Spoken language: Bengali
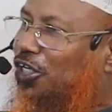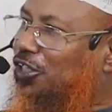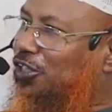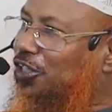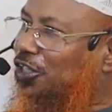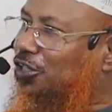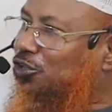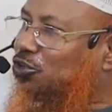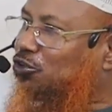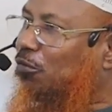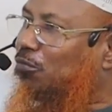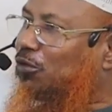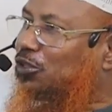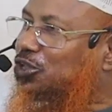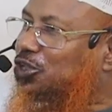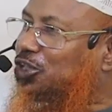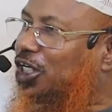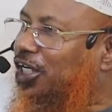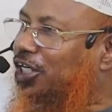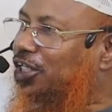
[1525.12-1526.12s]
কি জিনিস
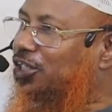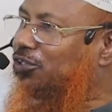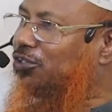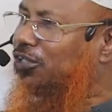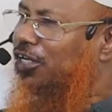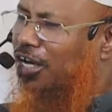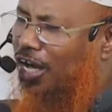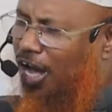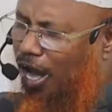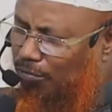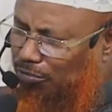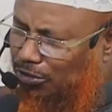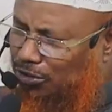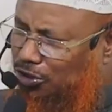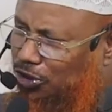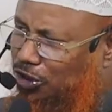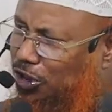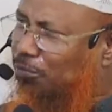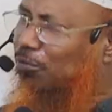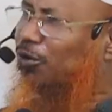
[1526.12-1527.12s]
সমস্যা কি জিনিস আমি
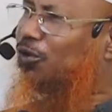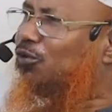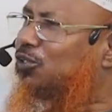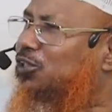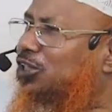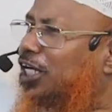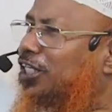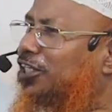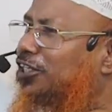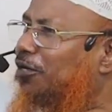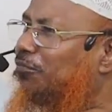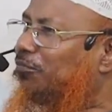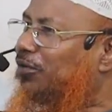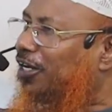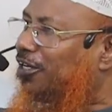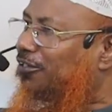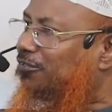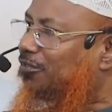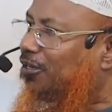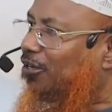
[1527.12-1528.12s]
জীবনও জানতাম
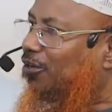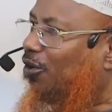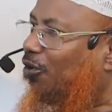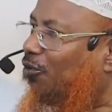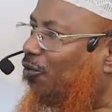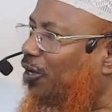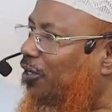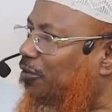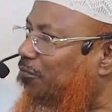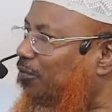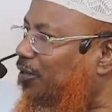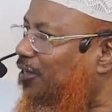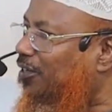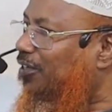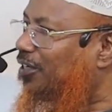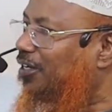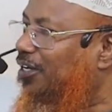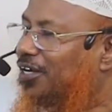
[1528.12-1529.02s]
না আল্লাহ আকবর